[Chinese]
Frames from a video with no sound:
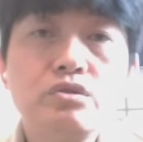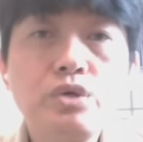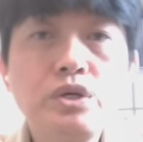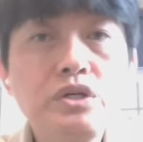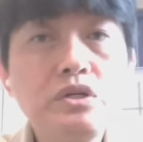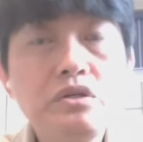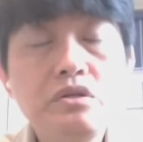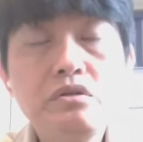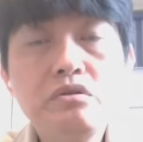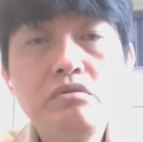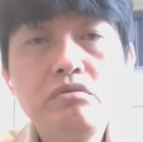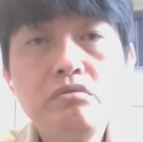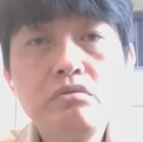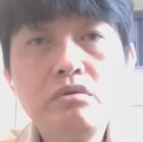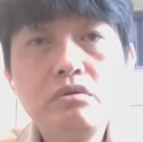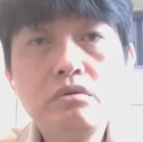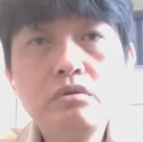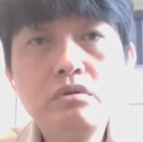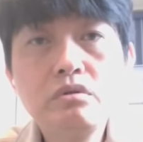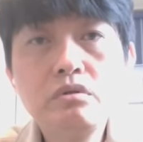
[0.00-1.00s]
所以。
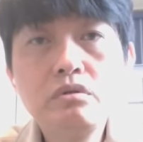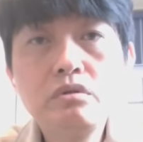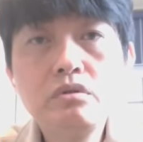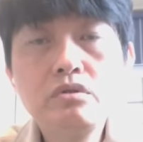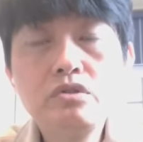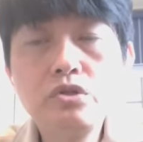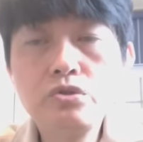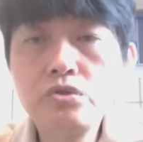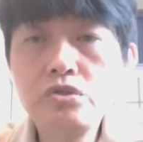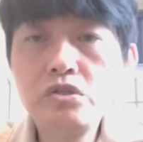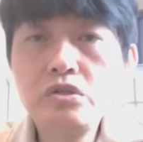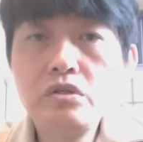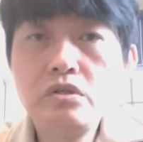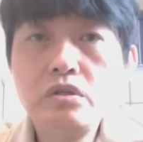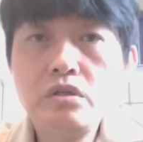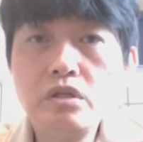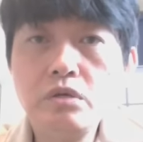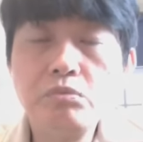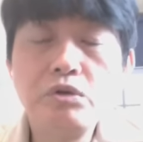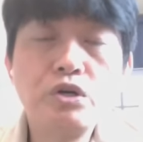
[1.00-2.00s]
这就是
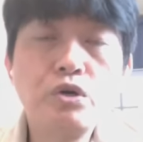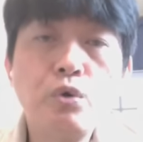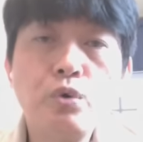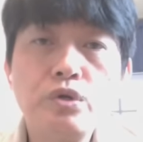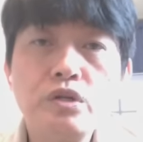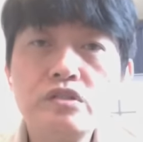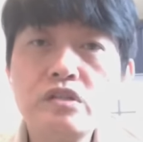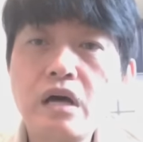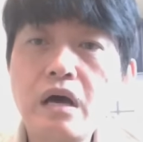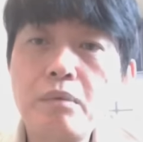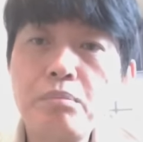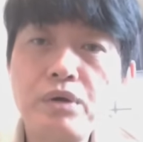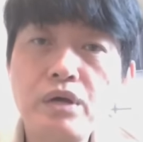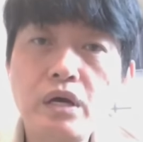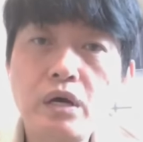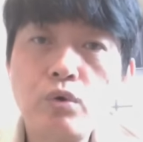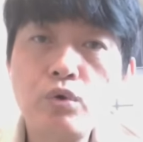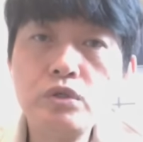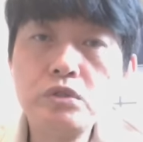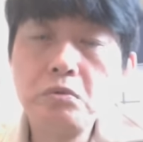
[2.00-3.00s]
你们跟我的差别
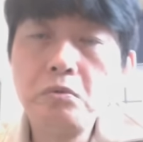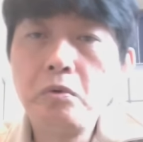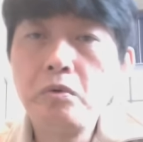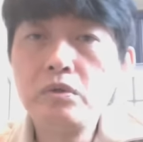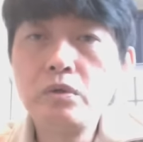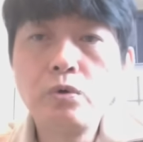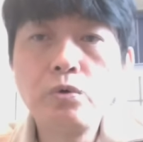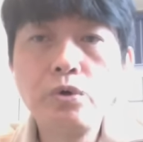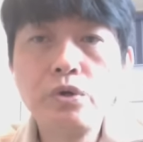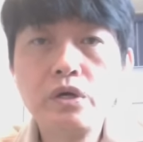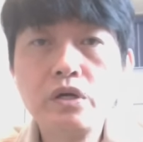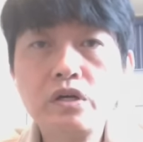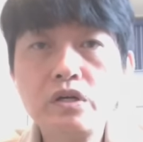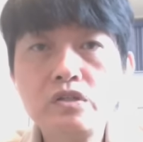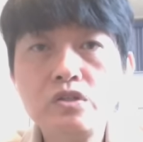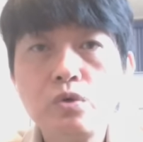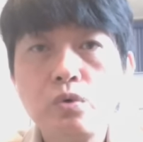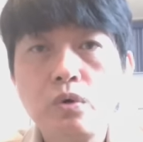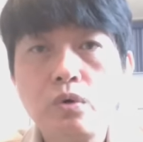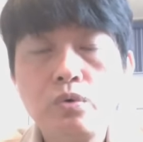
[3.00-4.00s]
啊！为什么我的会员
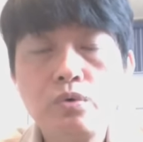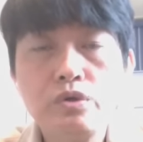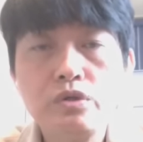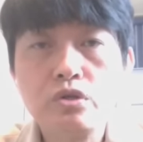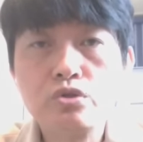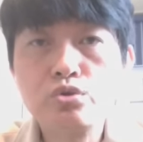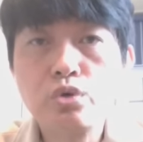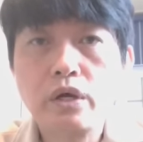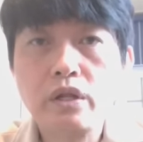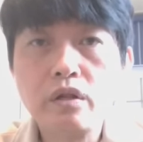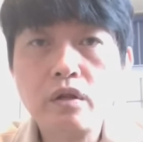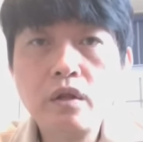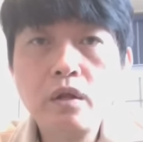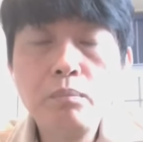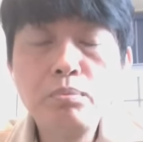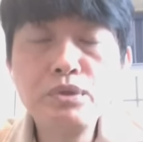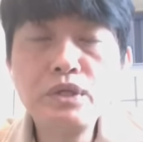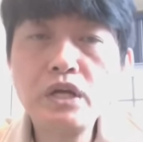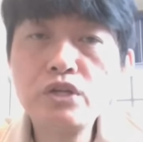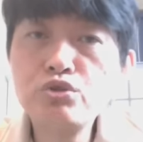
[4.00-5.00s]
跟着我稳稳的赚，
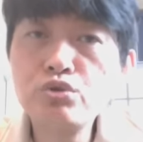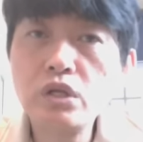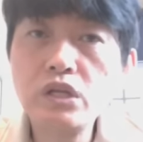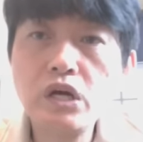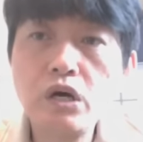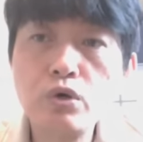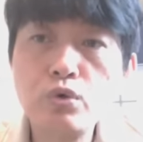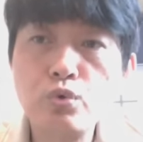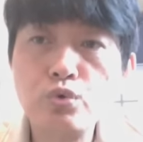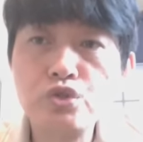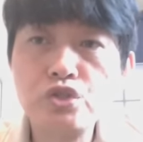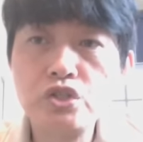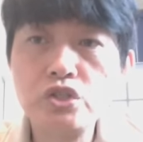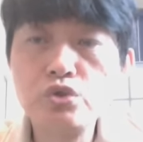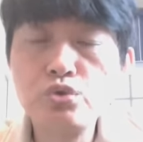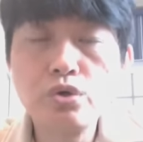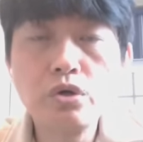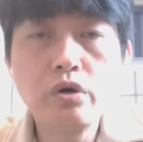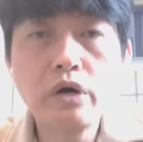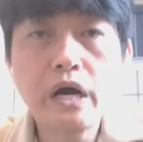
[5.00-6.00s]
不但赚到股息，
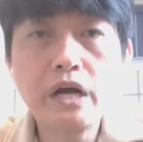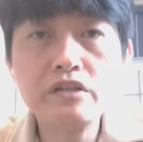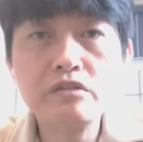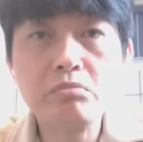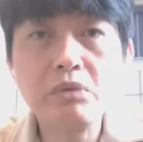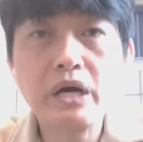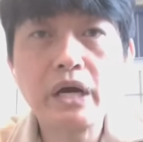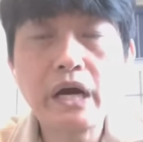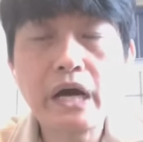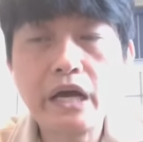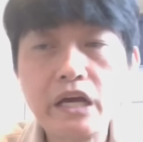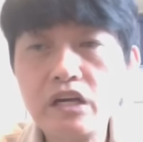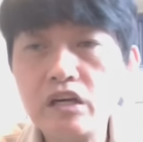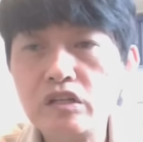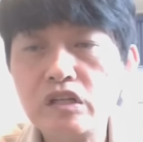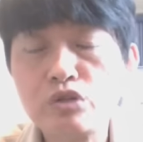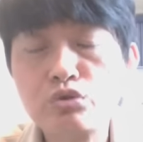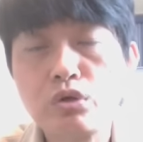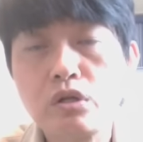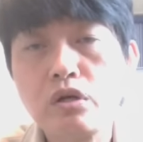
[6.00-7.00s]
最后还怎么还可以
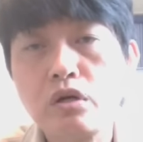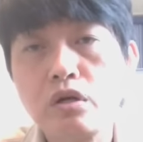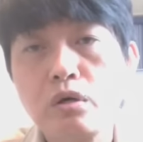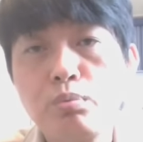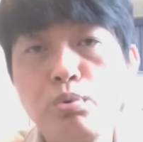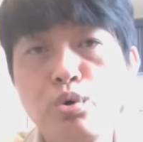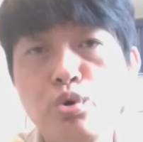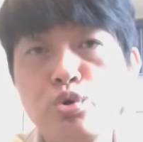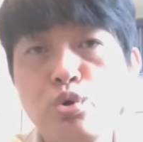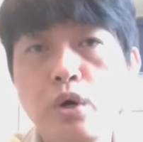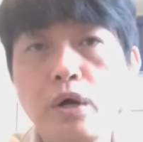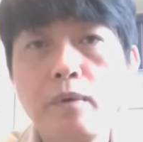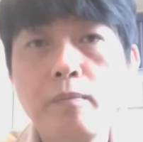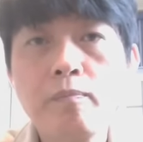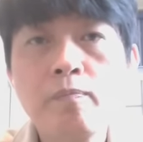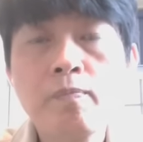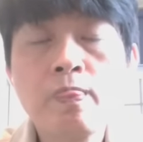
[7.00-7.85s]
再赚到一个波段。